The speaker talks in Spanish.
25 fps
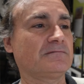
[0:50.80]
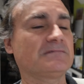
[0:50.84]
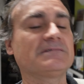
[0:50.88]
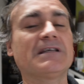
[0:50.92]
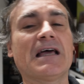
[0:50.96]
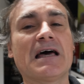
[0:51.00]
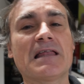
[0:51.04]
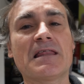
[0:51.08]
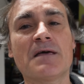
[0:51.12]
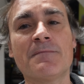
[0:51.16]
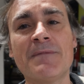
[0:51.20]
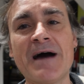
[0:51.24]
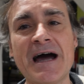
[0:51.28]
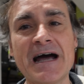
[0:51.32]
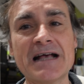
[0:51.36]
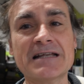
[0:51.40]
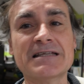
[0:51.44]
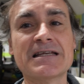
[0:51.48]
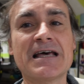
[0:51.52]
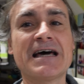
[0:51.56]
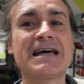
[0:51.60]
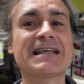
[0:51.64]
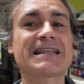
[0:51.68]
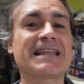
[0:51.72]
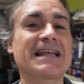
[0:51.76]
Y
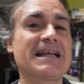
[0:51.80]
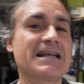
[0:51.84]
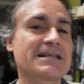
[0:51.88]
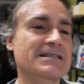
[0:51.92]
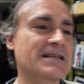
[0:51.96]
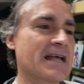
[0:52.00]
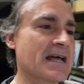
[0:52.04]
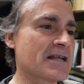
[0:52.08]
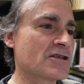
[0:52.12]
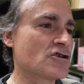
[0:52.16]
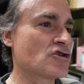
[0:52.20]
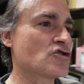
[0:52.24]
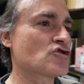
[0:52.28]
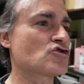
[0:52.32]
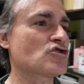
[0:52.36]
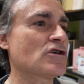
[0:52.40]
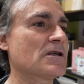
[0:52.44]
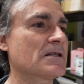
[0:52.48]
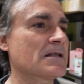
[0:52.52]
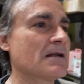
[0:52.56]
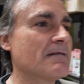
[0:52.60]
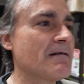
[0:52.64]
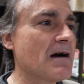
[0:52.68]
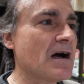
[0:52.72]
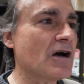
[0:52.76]
además, tras años
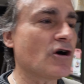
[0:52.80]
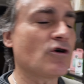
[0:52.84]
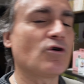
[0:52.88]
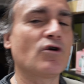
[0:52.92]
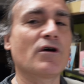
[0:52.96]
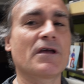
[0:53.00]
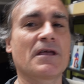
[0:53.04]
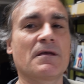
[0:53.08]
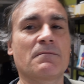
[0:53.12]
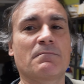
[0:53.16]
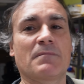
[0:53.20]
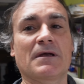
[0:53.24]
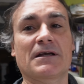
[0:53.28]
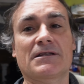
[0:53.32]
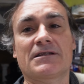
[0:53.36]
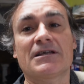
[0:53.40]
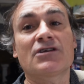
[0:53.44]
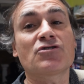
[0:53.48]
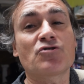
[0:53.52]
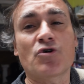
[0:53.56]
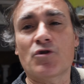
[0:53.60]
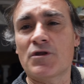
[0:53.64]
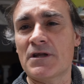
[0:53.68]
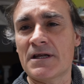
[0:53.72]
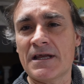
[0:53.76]
de trabajo e
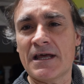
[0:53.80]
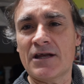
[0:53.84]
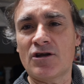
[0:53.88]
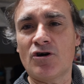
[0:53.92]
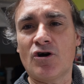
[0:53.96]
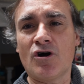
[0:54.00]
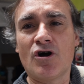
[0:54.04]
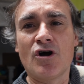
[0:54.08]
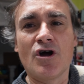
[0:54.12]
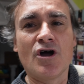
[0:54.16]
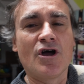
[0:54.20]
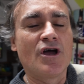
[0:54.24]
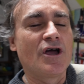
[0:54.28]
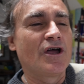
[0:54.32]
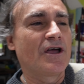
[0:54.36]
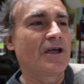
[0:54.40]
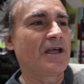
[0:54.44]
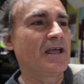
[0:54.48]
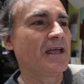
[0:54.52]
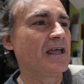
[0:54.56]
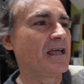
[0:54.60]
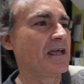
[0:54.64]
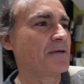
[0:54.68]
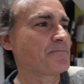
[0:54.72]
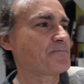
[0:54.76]
invirtiendo dinero,
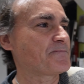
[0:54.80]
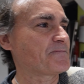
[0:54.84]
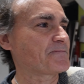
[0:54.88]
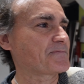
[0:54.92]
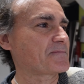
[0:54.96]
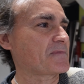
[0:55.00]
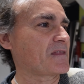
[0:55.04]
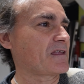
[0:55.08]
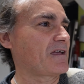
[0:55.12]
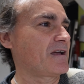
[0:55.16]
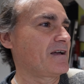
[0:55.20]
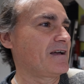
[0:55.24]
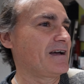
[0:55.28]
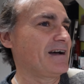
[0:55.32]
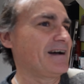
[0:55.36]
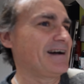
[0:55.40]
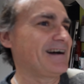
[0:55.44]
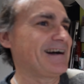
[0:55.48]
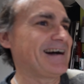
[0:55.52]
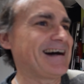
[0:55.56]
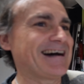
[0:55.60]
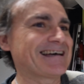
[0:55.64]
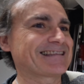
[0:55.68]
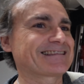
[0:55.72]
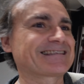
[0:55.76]

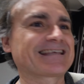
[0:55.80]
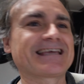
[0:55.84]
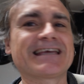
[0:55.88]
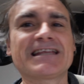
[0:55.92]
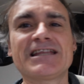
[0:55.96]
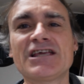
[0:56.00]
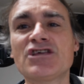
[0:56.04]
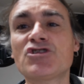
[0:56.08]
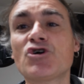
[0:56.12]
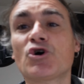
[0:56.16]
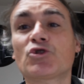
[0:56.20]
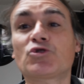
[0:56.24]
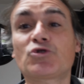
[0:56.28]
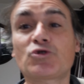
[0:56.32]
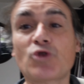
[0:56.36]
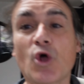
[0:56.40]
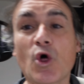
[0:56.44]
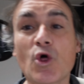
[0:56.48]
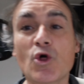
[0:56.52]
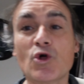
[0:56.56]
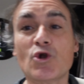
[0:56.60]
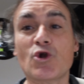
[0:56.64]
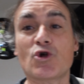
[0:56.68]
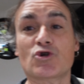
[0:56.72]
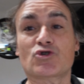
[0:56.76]
adquirido
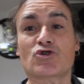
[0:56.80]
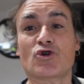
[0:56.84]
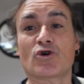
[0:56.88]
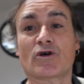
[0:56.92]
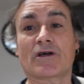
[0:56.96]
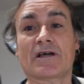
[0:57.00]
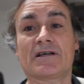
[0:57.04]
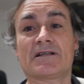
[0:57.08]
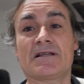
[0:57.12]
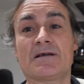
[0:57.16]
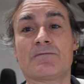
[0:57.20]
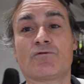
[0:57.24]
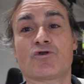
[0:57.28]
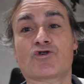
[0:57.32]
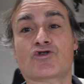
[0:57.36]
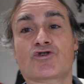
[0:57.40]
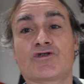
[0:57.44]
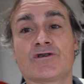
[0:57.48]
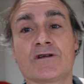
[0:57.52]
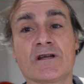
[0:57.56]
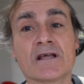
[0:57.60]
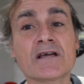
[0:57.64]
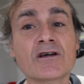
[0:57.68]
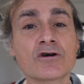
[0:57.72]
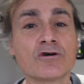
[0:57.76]
todos los objetivos
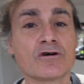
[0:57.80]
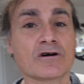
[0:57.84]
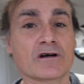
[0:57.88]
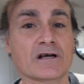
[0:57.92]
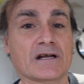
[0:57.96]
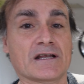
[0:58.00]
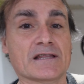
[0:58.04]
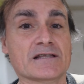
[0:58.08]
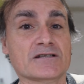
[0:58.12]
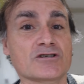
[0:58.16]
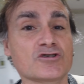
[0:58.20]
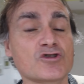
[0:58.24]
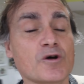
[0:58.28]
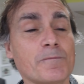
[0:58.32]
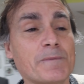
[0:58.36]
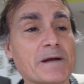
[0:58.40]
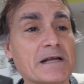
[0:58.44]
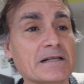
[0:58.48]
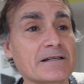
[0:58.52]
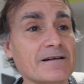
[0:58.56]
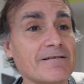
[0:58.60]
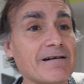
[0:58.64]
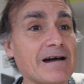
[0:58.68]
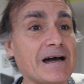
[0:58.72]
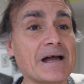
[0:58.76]
Nikon que necesito
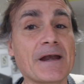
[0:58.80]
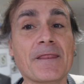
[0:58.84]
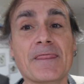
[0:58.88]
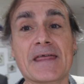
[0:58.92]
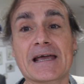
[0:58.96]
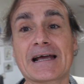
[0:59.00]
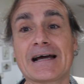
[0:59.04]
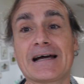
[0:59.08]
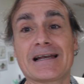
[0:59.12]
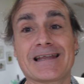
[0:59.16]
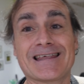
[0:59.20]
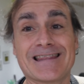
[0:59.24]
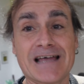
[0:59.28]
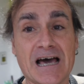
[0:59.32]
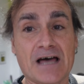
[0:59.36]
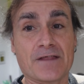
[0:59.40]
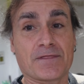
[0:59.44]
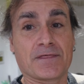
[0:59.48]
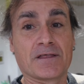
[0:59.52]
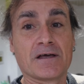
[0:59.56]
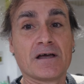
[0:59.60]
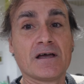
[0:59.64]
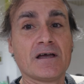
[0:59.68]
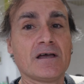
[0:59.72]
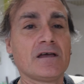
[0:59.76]
para trabajar de calidad
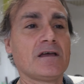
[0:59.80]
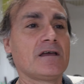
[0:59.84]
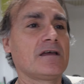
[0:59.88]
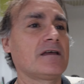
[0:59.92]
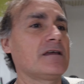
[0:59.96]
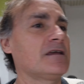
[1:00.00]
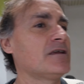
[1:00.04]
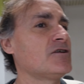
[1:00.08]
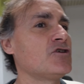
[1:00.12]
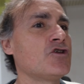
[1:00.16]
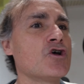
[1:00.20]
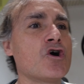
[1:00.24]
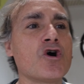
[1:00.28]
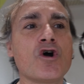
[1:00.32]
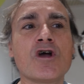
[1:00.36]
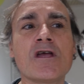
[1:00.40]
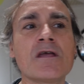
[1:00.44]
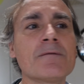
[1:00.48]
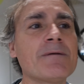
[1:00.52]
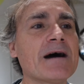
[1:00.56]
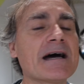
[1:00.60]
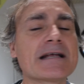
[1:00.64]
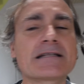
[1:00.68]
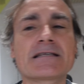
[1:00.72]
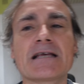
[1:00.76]
y no
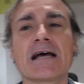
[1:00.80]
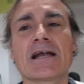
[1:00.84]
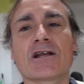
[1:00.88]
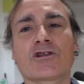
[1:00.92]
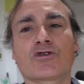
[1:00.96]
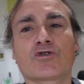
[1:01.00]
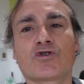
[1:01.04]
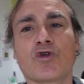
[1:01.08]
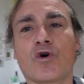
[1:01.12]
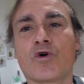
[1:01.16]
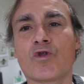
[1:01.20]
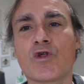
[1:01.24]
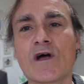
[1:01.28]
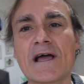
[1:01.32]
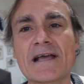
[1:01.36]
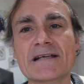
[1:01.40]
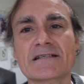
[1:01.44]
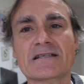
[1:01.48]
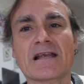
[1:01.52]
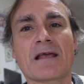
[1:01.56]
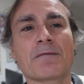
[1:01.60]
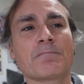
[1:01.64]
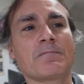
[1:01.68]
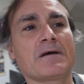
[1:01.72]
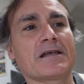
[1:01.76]
iba a echar toda
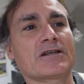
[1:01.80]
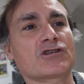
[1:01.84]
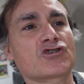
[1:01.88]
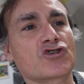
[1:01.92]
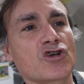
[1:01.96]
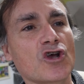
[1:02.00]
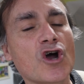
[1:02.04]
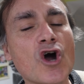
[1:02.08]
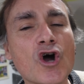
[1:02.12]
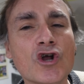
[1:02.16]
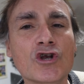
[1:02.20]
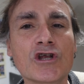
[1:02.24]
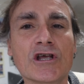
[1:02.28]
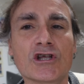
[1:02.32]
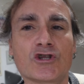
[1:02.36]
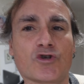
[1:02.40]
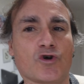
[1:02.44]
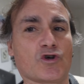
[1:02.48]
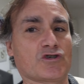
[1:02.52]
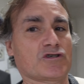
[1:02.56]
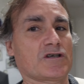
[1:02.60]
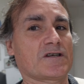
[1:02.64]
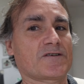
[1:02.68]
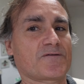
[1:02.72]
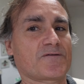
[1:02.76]
esa inversión y todo ese